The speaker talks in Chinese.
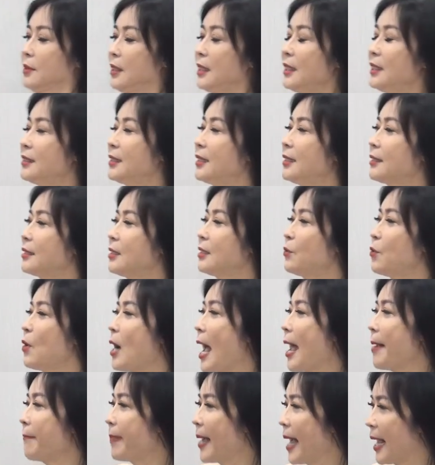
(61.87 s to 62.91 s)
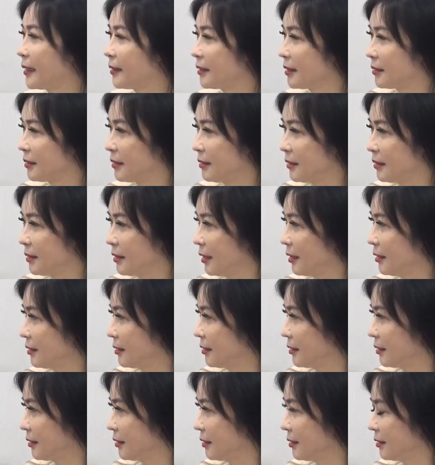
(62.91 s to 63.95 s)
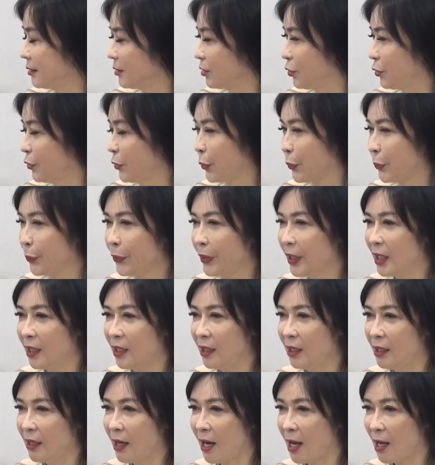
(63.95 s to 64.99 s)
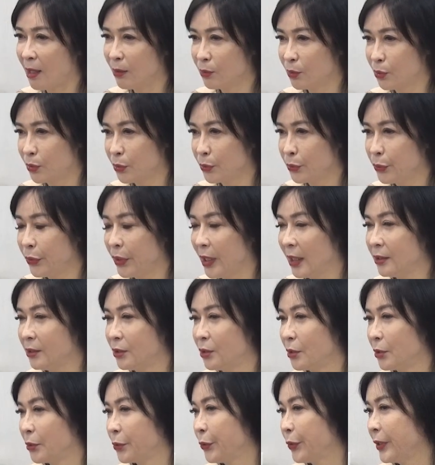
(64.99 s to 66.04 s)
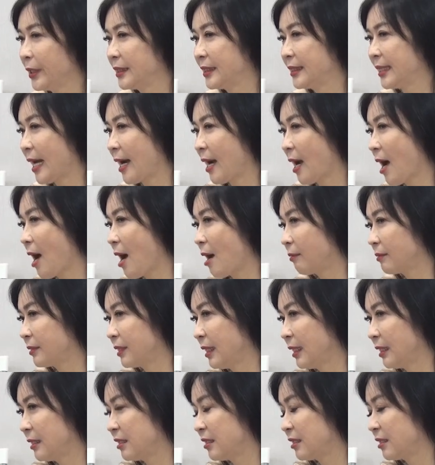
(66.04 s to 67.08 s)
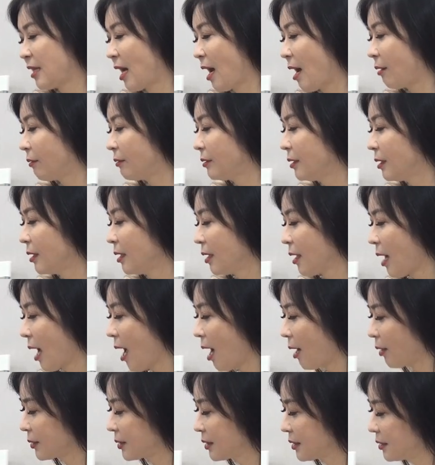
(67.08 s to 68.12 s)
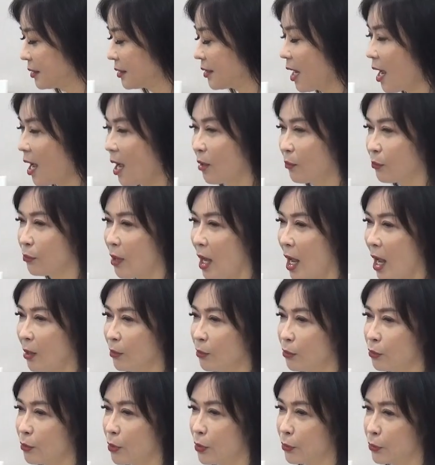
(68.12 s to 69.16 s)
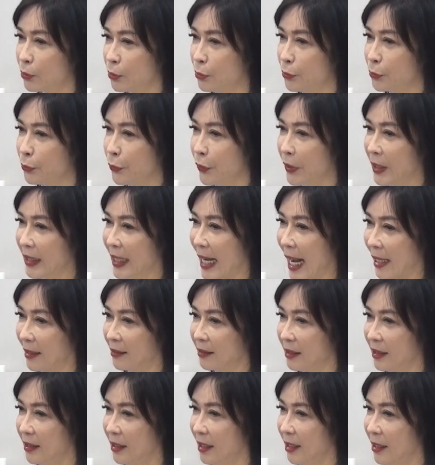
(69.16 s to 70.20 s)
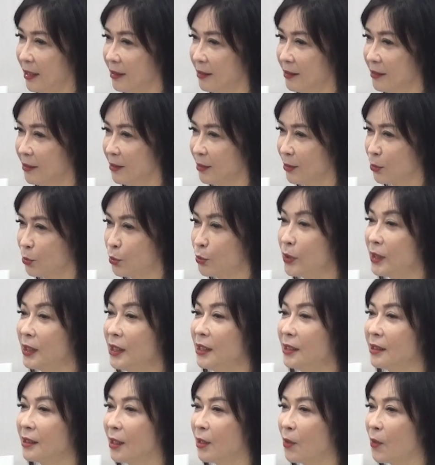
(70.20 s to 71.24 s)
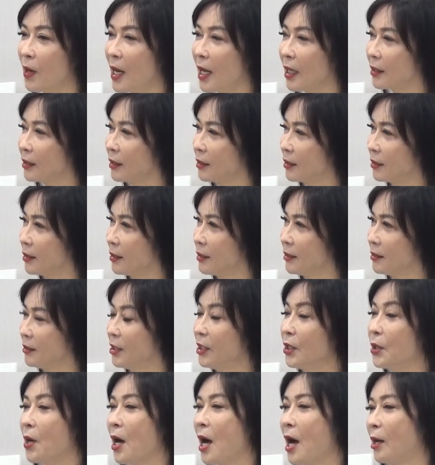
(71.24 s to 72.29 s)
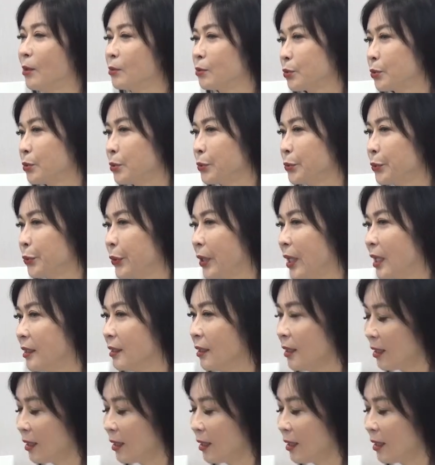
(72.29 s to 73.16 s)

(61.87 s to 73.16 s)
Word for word: 医生跟我安排的时间是九月二号住院，九月三号电烧。好，四号、五号如果我住院两天顺利的话，可能六号出院。